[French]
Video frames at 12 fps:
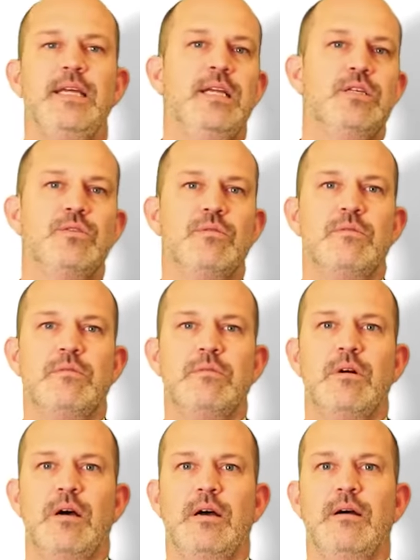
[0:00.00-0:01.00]
ils ont
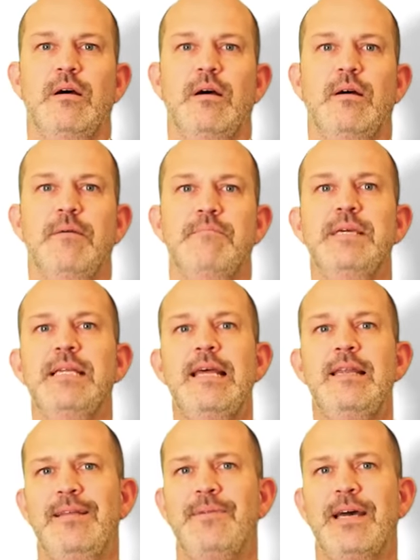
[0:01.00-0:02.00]
euh, mis les
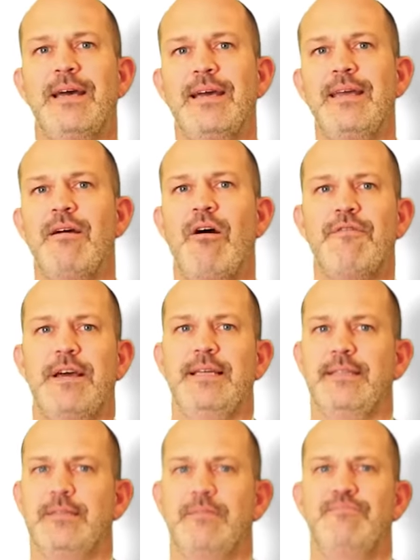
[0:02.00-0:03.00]
librairies en
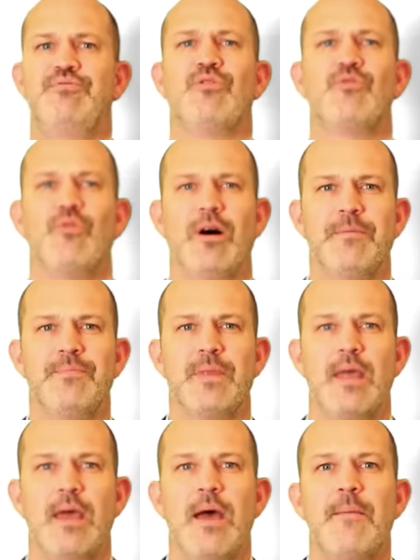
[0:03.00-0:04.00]
faillite. Pourquoi
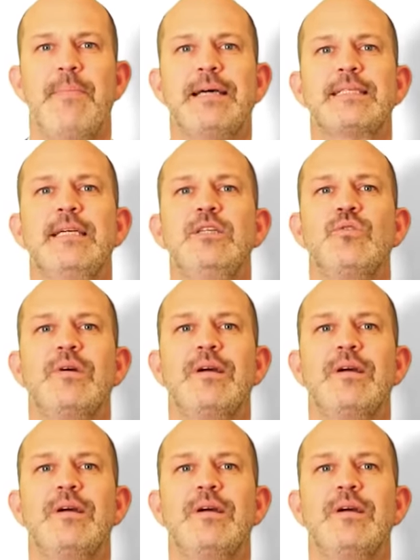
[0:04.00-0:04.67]
Parce qu'ils ont